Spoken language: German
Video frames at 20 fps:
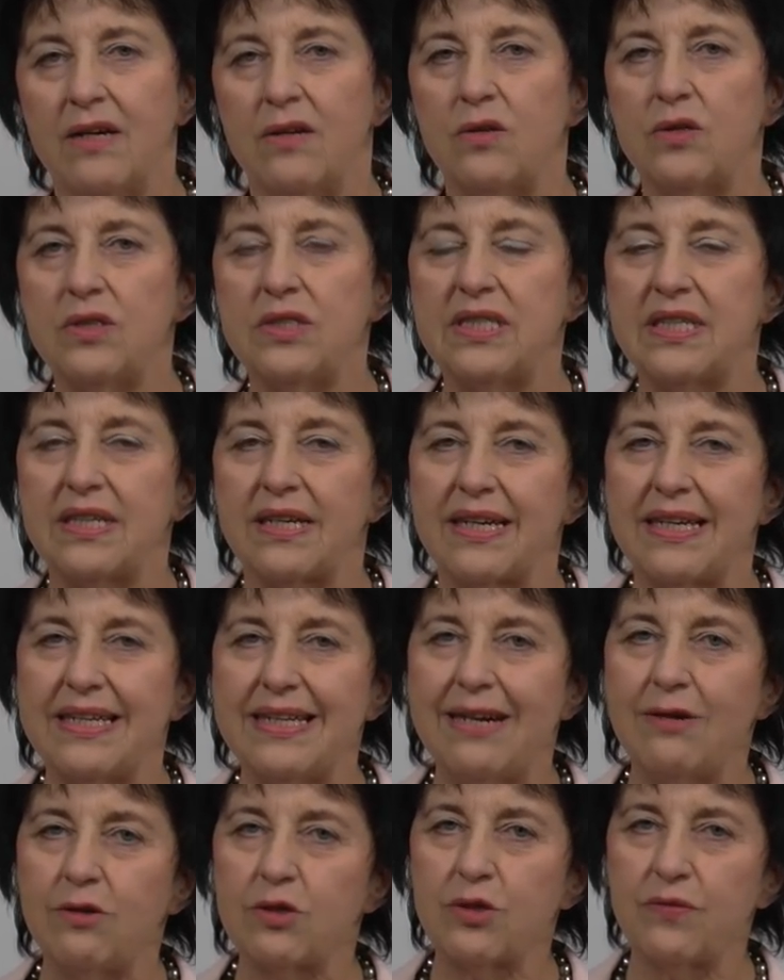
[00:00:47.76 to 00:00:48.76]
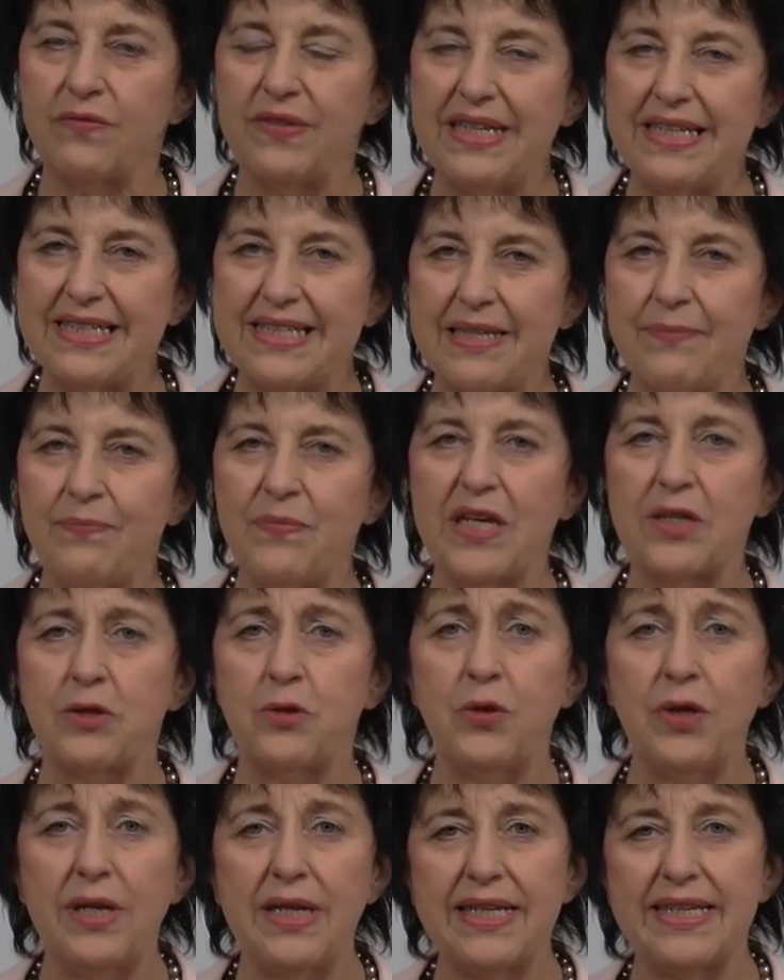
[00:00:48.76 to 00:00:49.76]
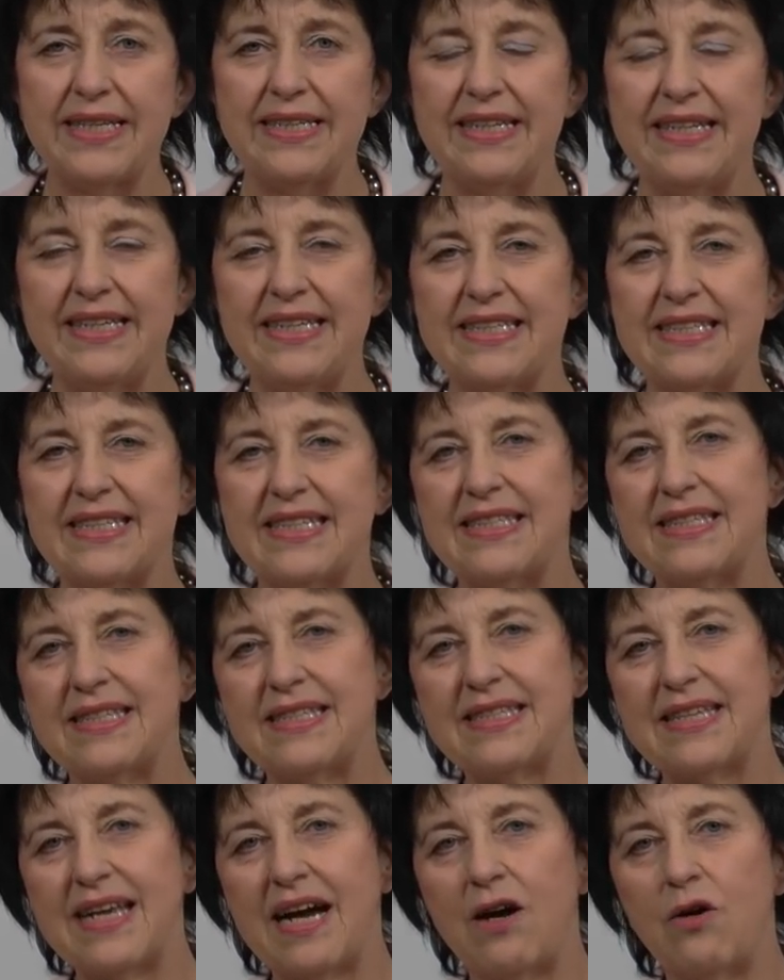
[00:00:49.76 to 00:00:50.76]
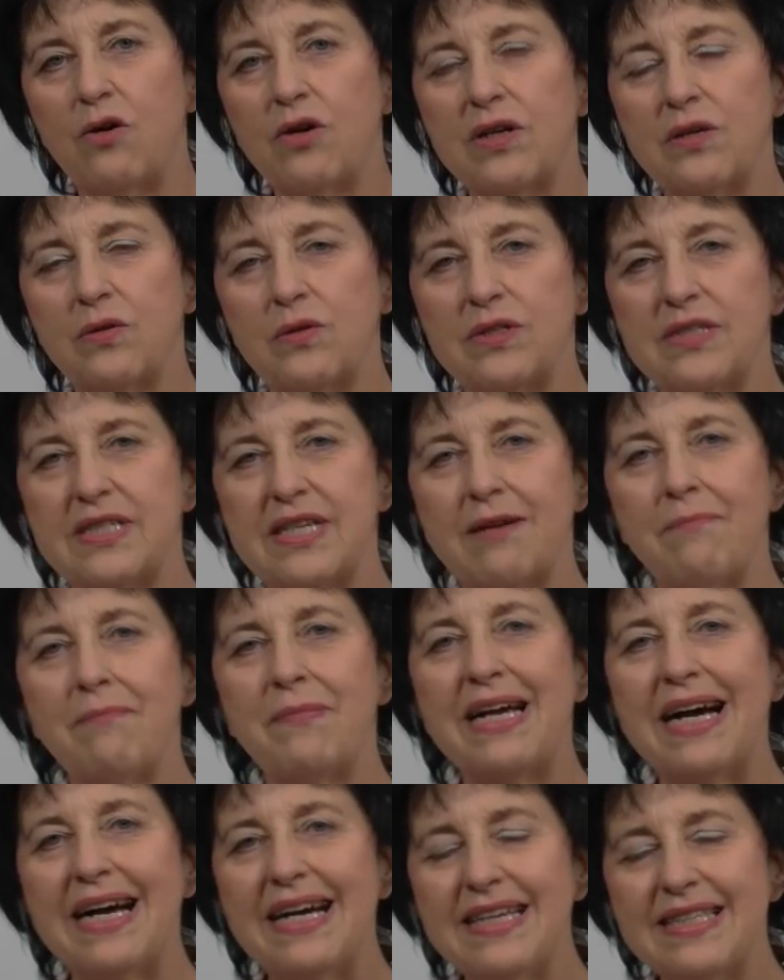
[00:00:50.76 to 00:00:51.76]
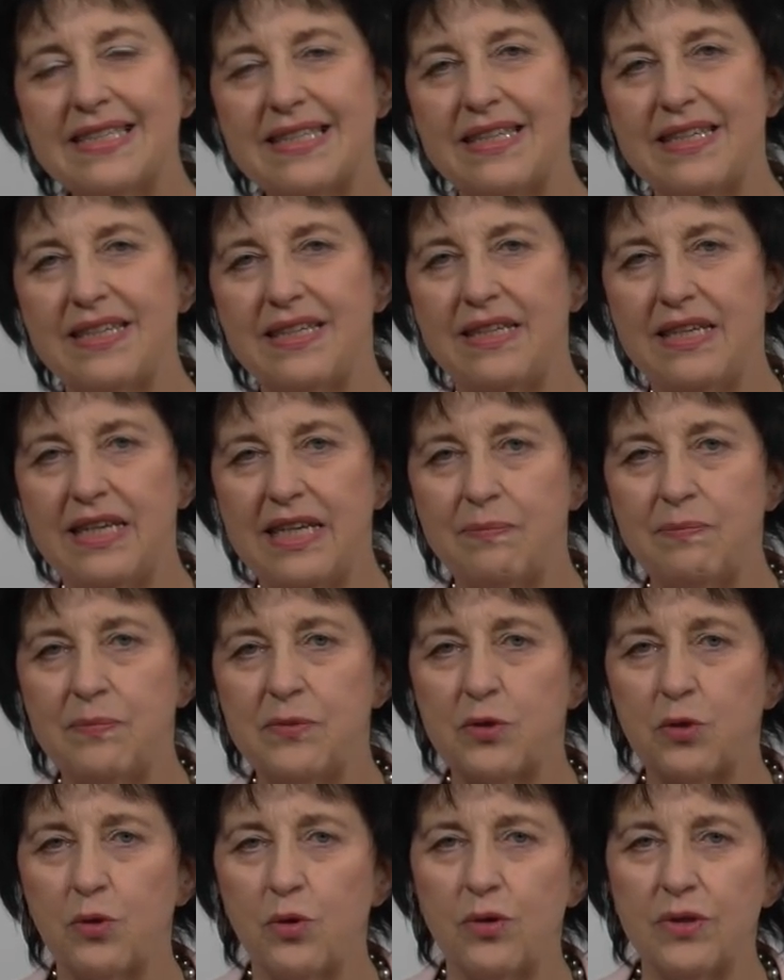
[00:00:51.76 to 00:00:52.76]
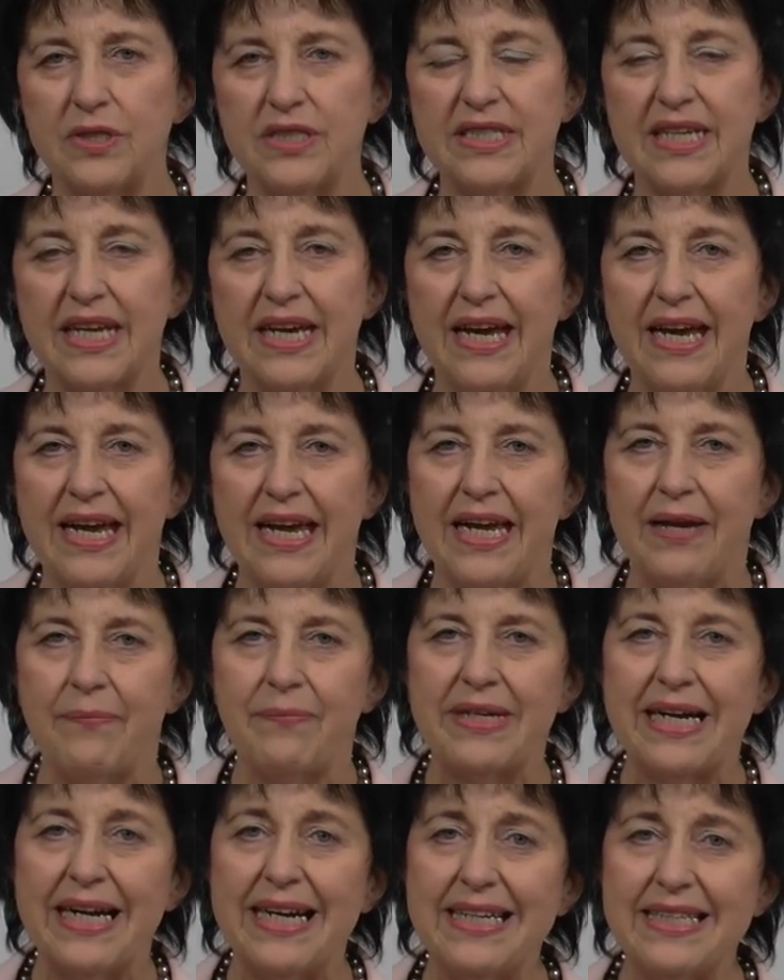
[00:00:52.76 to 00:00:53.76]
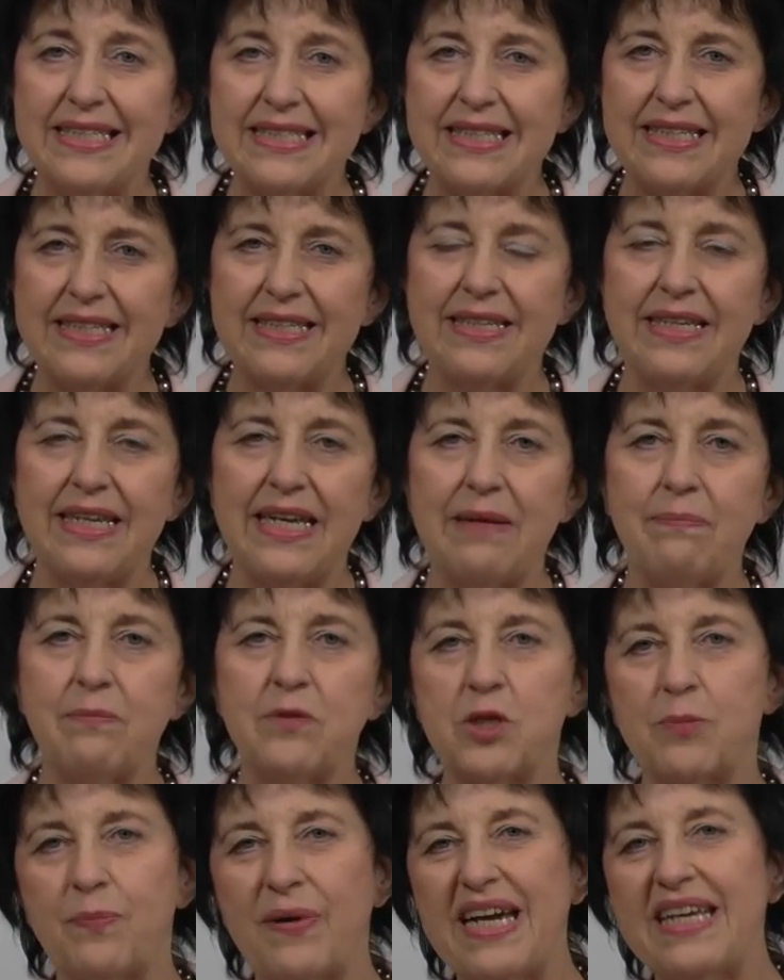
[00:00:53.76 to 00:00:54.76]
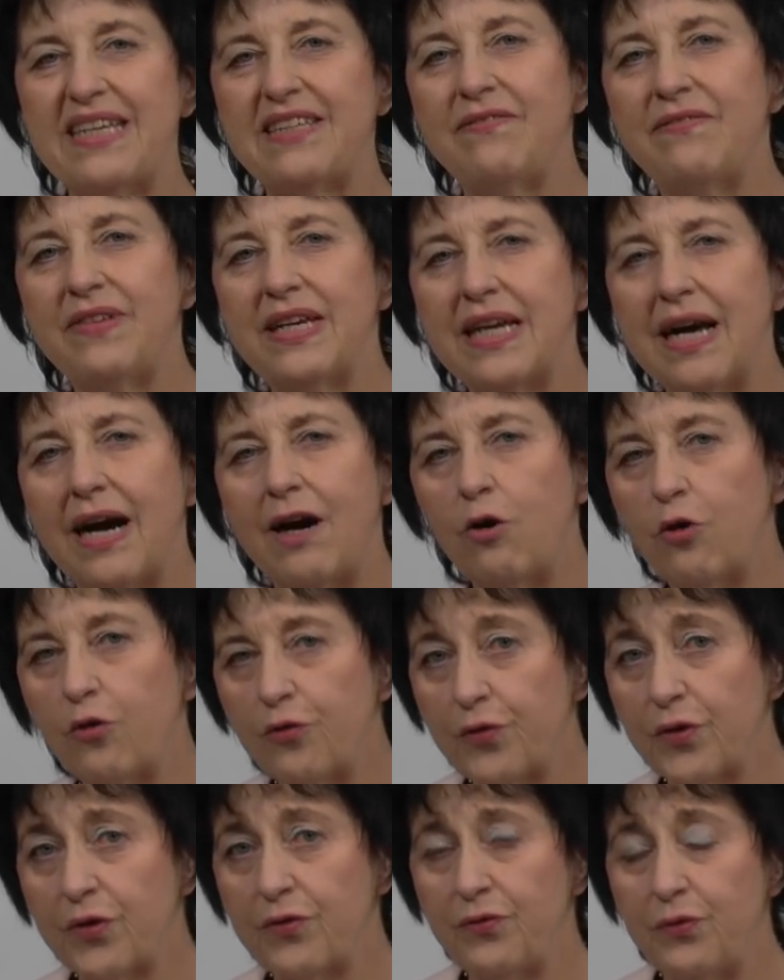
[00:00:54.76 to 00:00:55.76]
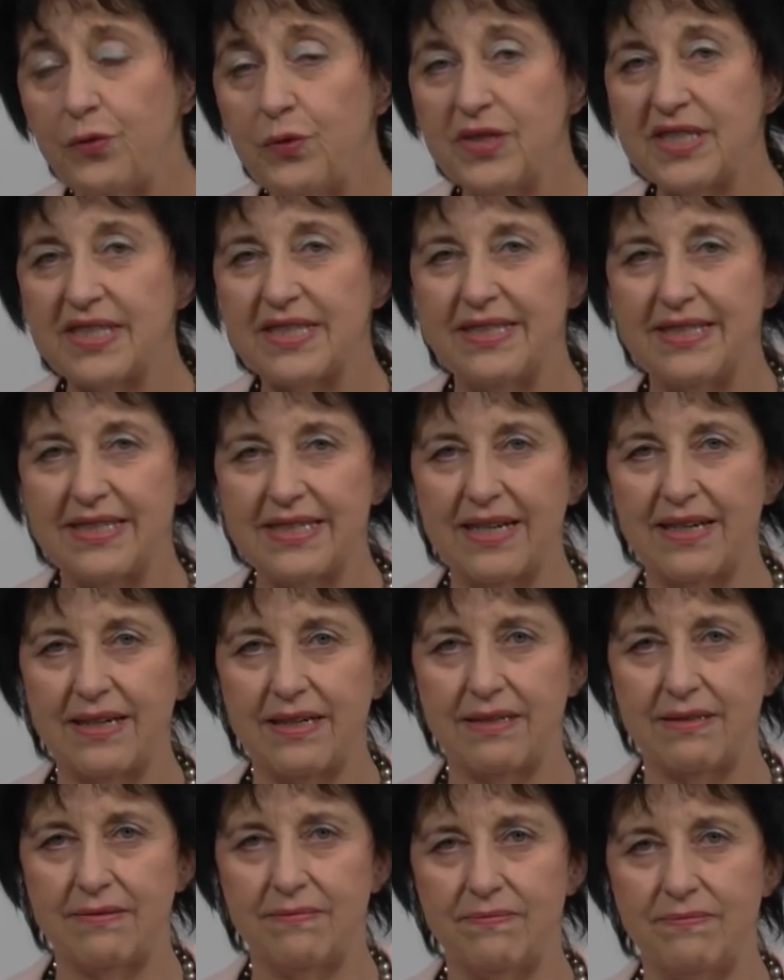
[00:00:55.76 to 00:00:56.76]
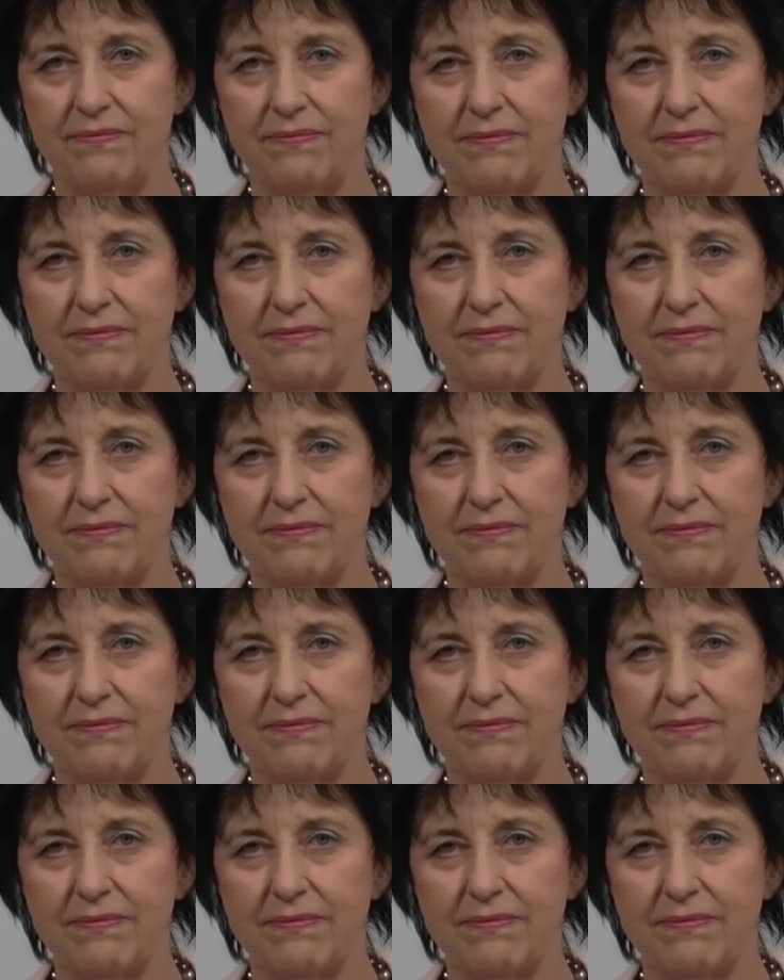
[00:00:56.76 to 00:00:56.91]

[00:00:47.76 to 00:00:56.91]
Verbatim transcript: Und genauso wie es im Natürlichen ist, ist es ja auch in unserem geistlichen Leben so. Und im geistlichen Leben sprechen wir ja auch von Wüstenzeiten.